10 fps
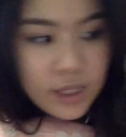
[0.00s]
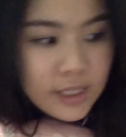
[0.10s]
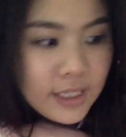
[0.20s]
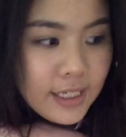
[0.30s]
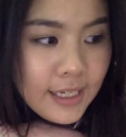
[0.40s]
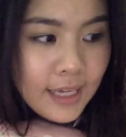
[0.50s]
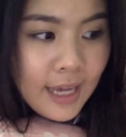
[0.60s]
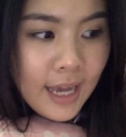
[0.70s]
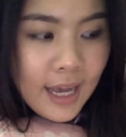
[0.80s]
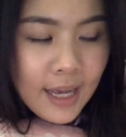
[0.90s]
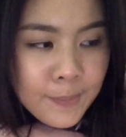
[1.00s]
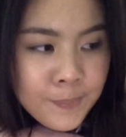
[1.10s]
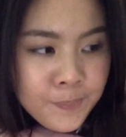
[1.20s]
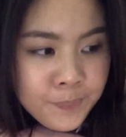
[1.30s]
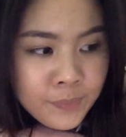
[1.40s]
ดเลยนะคะ
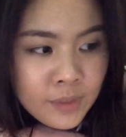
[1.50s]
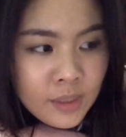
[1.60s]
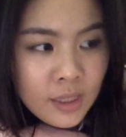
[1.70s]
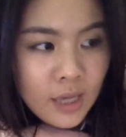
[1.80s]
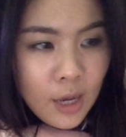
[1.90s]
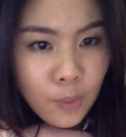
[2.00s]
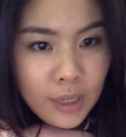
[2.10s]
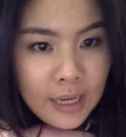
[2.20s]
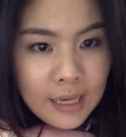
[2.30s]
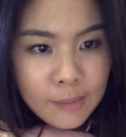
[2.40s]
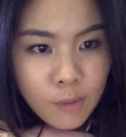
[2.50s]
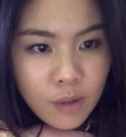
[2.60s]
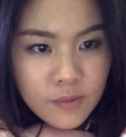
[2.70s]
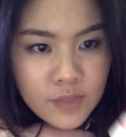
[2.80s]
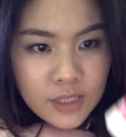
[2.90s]
เอาไว้ล้าง
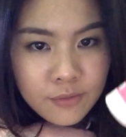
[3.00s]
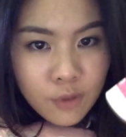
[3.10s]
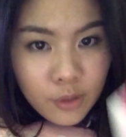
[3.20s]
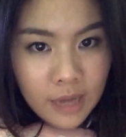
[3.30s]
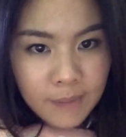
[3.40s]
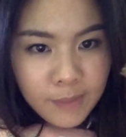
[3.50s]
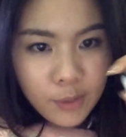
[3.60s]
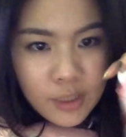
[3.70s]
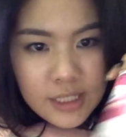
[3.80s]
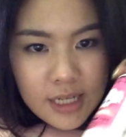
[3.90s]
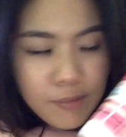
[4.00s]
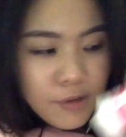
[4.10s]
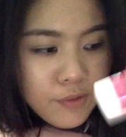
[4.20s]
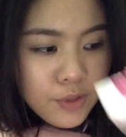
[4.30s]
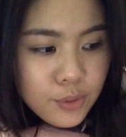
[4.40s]
ทำความสะอาดฟองน้ำเดี๋ยวน่าจะ
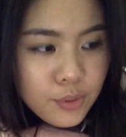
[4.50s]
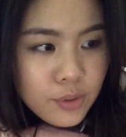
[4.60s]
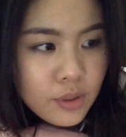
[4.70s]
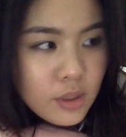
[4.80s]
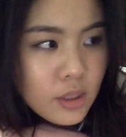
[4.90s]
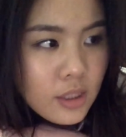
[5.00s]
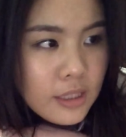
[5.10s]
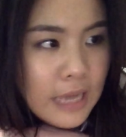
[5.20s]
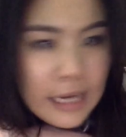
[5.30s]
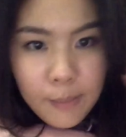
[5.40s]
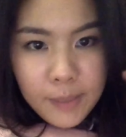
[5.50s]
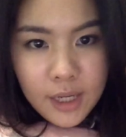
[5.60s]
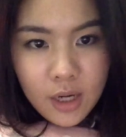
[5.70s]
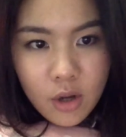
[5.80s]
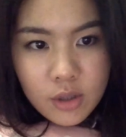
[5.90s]
ทำรีวิวนะยัง
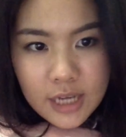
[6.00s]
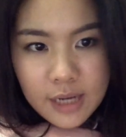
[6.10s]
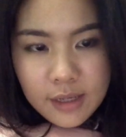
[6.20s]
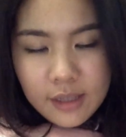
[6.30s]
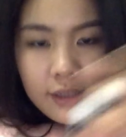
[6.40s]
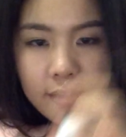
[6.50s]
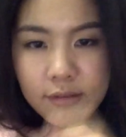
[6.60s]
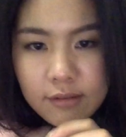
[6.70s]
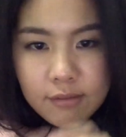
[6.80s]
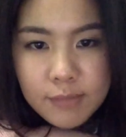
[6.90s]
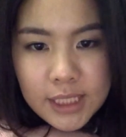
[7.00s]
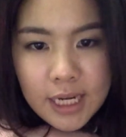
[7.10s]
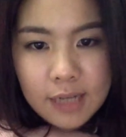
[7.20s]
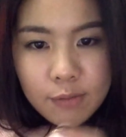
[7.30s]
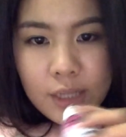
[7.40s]
ไม่ได้ลองใช้เหมือน
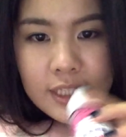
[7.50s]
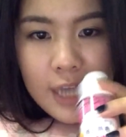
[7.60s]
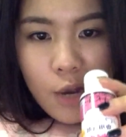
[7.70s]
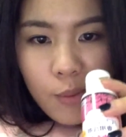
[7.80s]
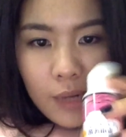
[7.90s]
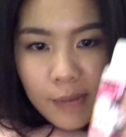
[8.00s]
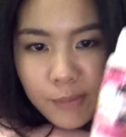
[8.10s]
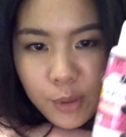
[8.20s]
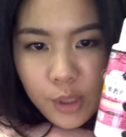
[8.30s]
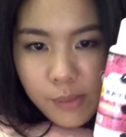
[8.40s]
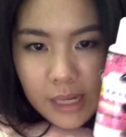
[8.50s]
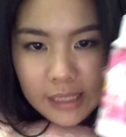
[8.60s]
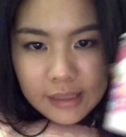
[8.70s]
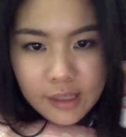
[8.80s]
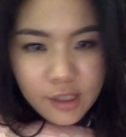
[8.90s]
กันว่าจะเอามาล้าง Beauty
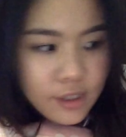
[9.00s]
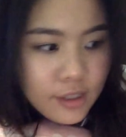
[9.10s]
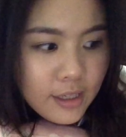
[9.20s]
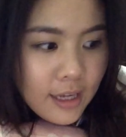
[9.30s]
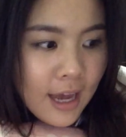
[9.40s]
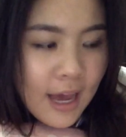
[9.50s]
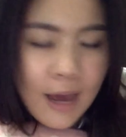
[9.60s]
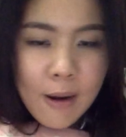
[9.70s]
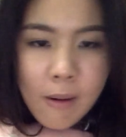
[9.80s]
Blender นะคะ